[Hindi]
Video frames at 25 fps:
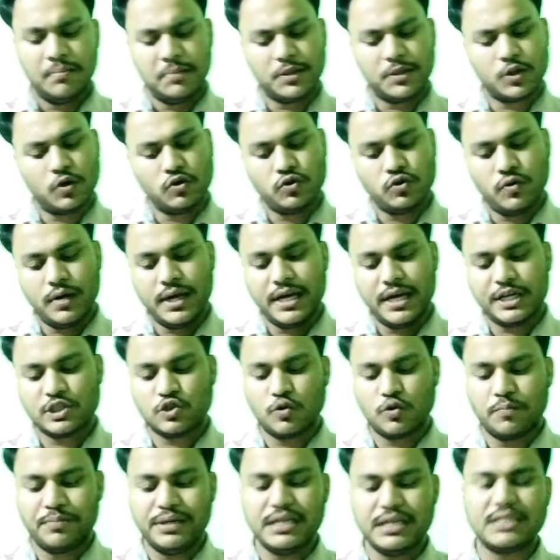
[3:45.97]
मित्रों जो
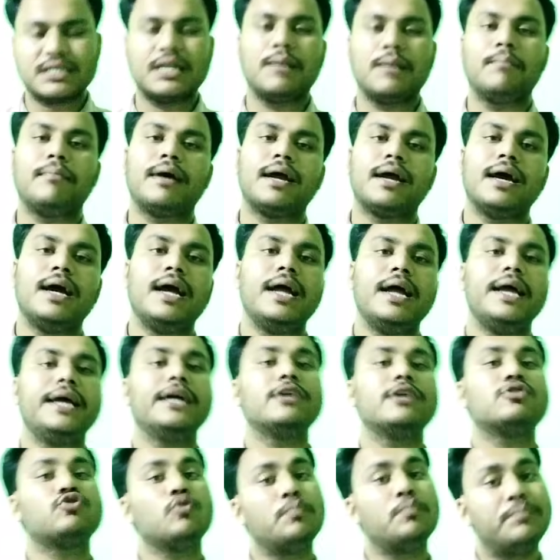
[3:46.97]
120 नंबर है
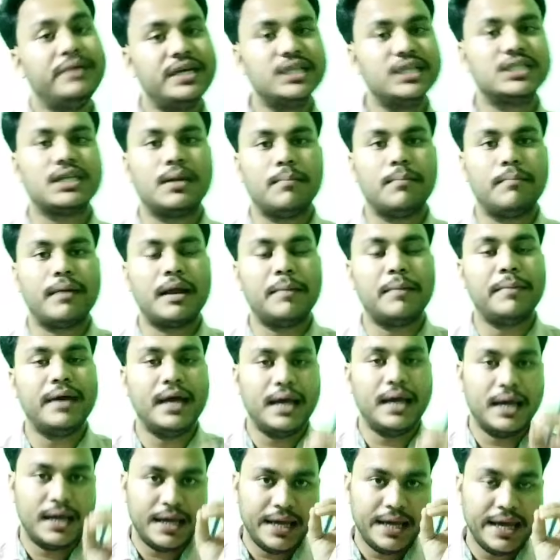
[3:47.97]
120 नंबर
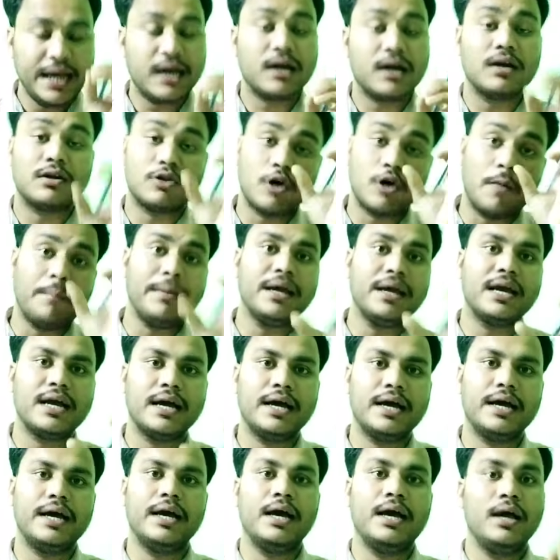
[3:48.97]
में एक टॉपिक
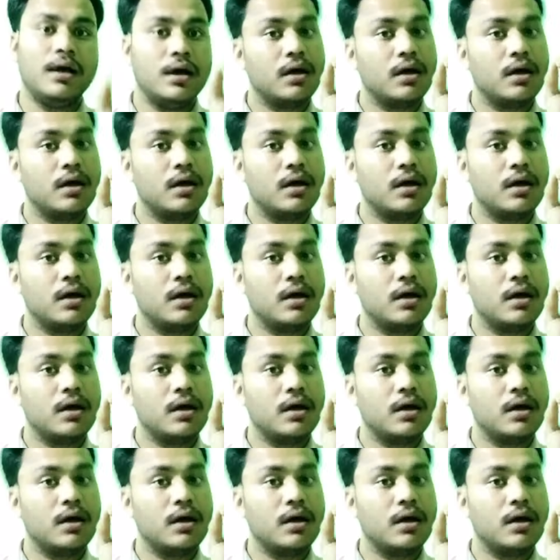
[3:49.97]
है